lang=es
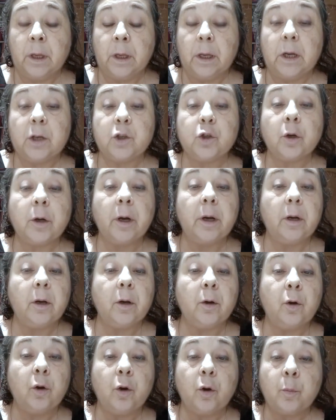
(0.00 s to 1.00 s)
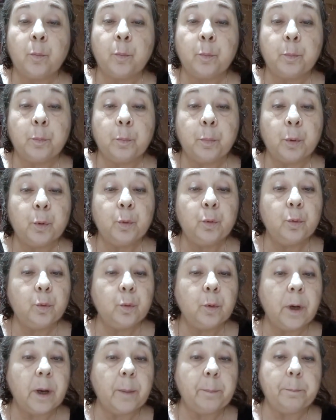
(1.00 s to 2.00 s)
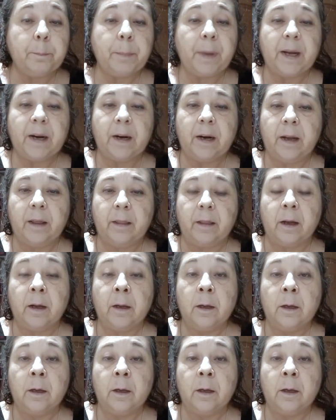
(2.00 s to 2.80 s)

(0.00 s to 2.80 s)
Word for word: El Sogren no puntúa para nada,